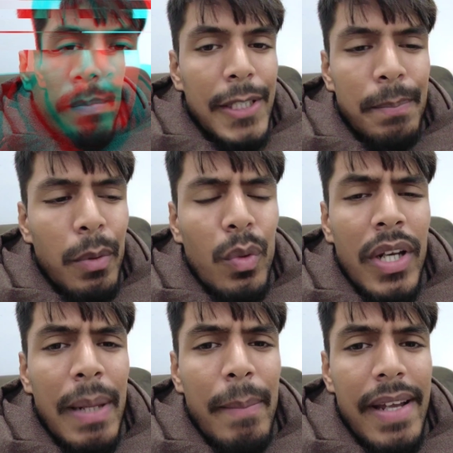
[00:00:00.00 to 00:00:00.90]
बस
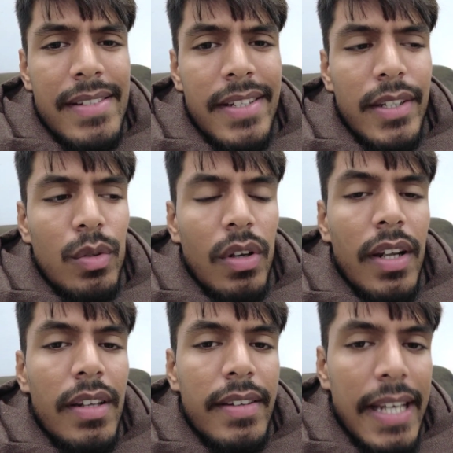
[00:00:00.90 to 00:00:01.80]
पूरे मैच के
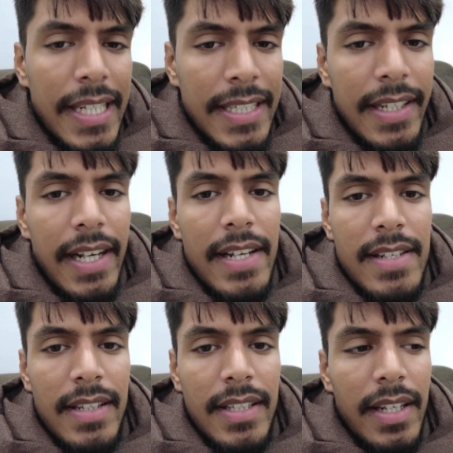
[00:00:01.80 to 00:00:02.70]
दौरान यही दिखाया
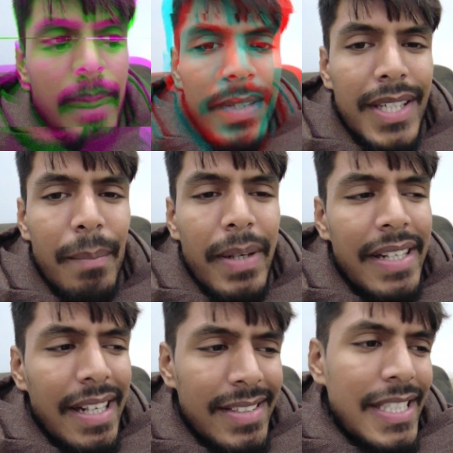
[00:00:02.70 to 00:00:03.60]
जाता है मतलब
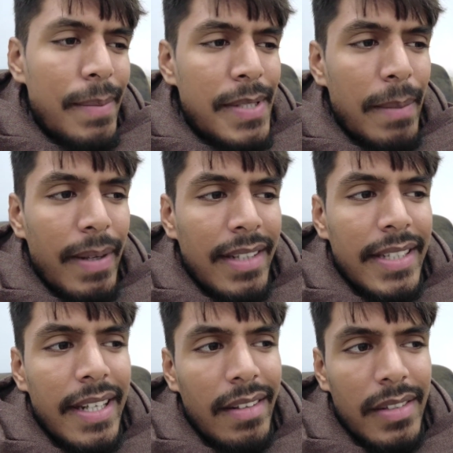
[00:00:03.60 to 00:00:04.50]
बड़ी अजीब सी बात
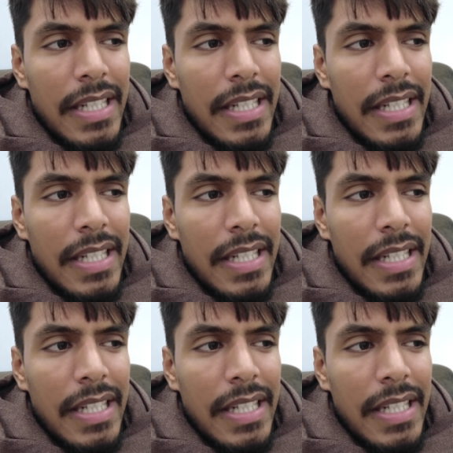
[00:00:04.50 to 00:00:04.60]
है यार